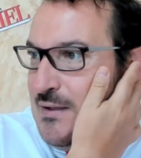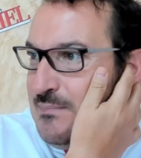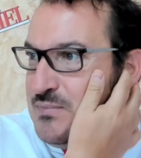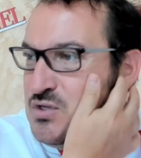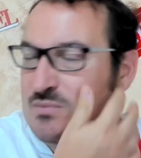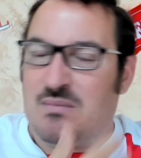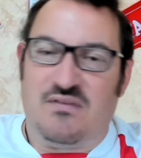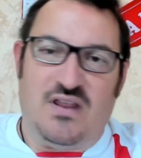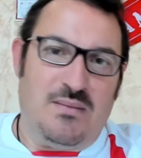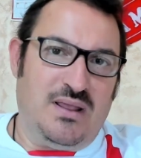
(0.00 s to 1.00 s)
insomma mi
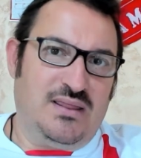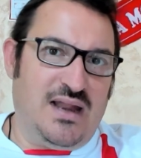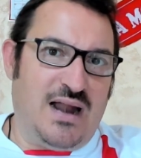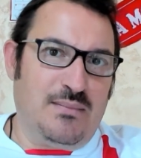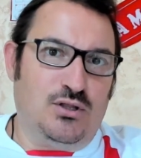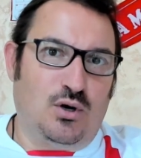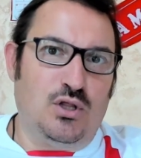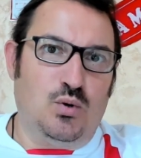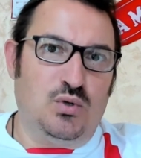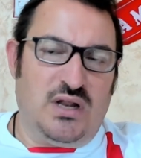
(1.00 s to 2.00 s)
viene in mente l'arbitro di
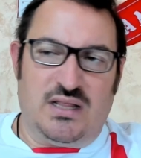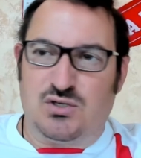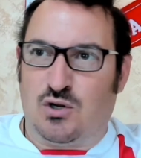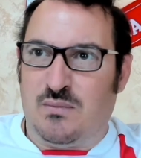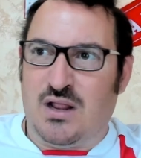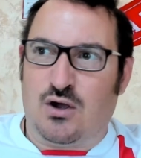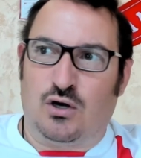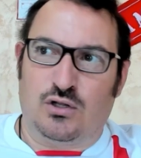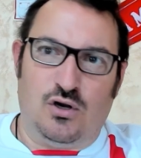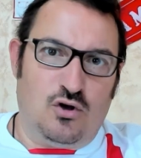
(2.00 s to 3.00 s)
Udine, adesso non mi
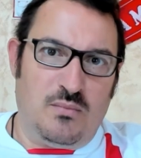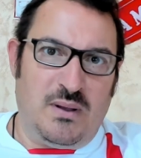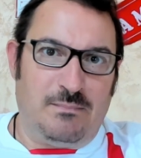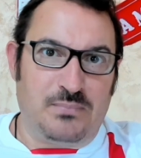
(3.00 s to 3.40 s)
ricordo il nome,